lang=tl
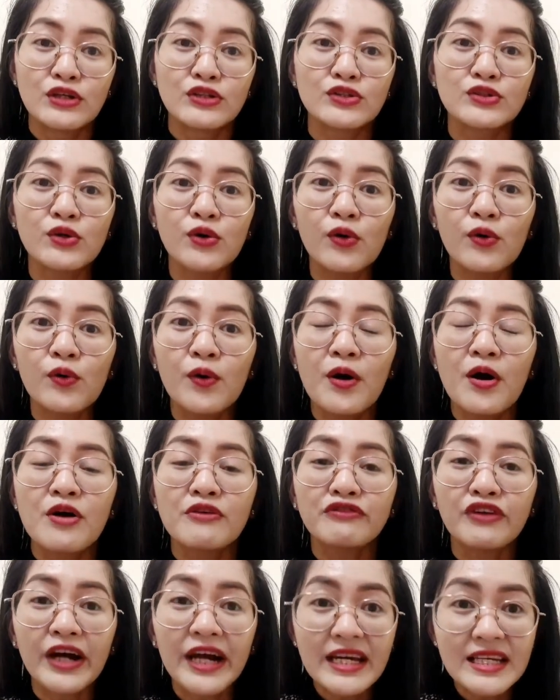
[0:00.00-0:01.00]
So,
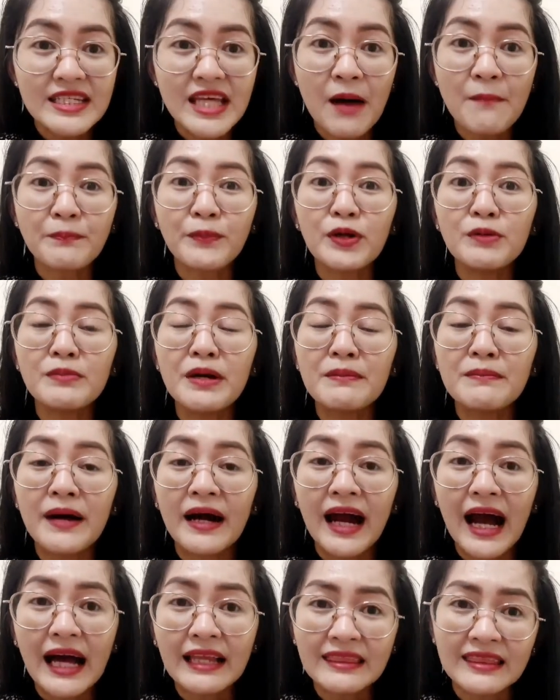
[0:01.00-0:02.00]
for example, may
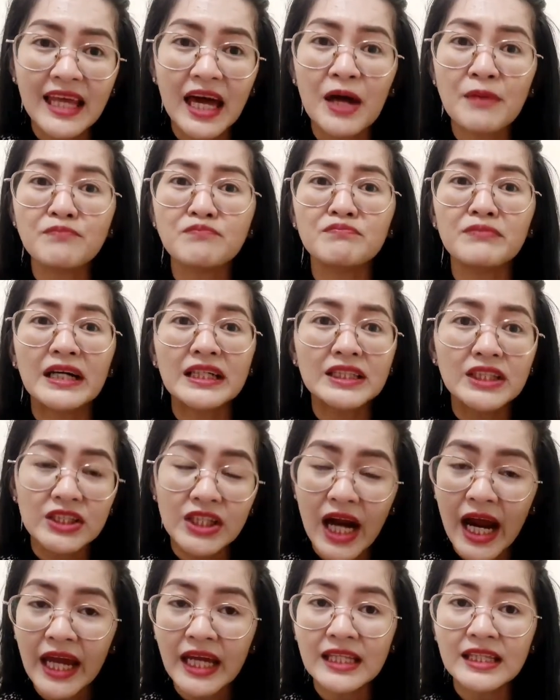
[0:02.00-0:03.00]
mag content,
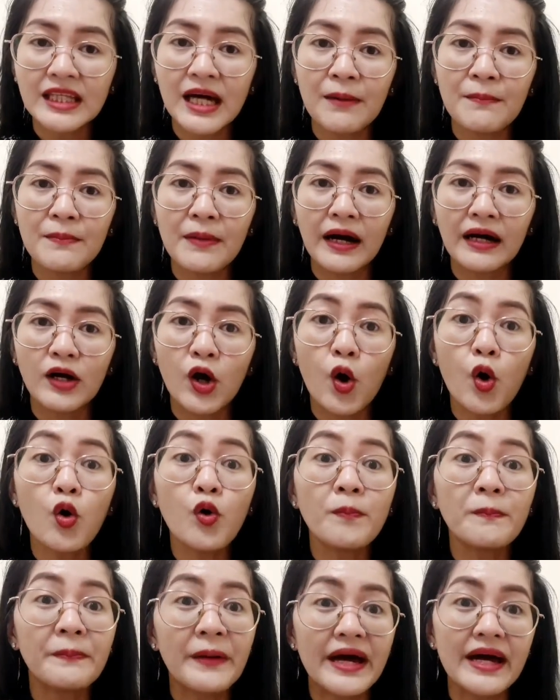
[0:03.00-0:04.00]
mag-try na
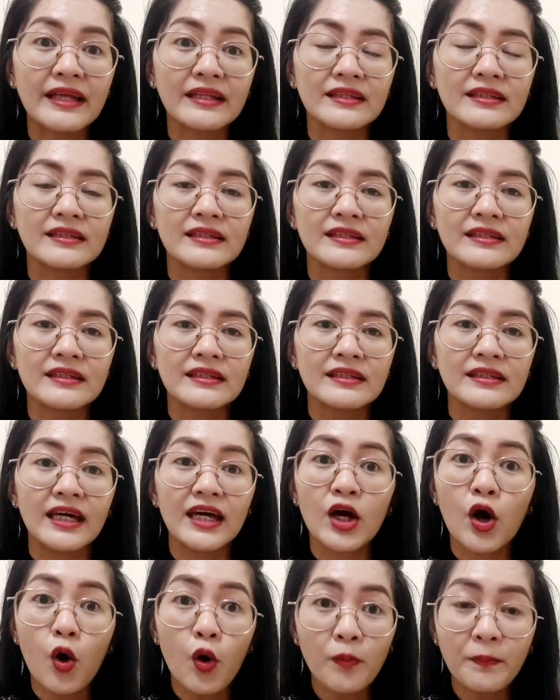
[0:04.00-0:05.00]
mag-open,
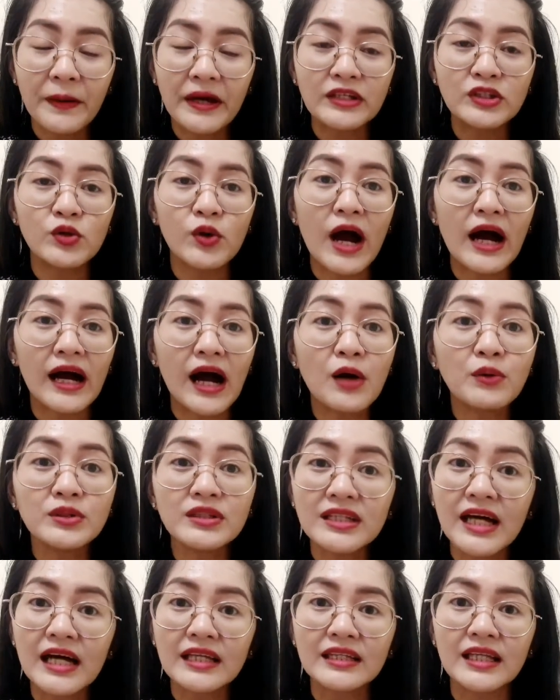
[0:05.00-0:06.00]
May open yung
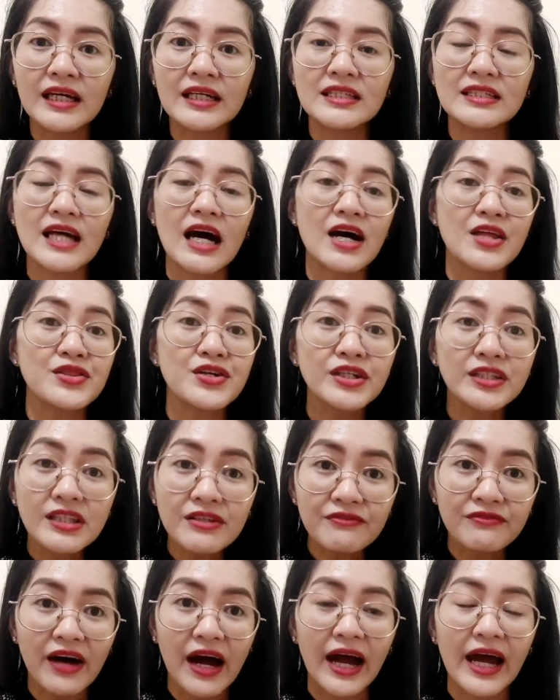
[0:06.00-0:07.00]
account natin sa other
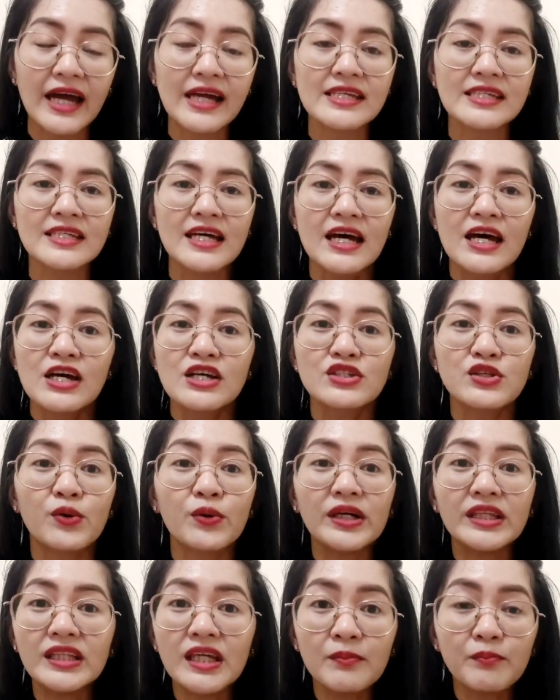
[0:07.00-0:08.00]
device.
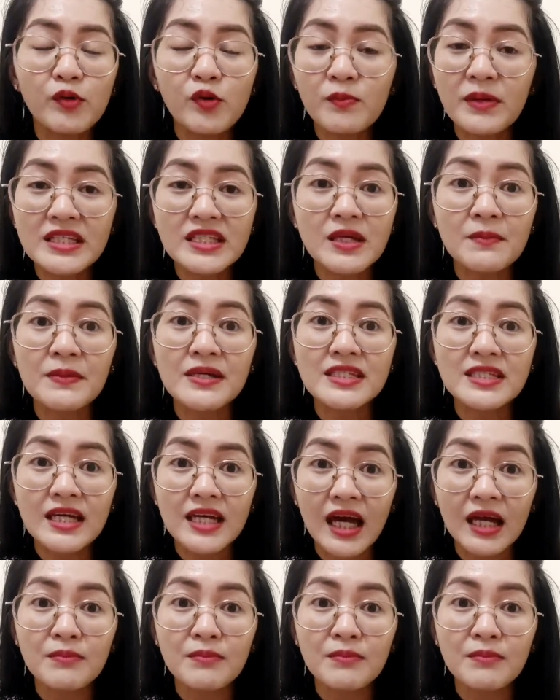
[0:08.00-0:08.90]
So, hindi po basta-basta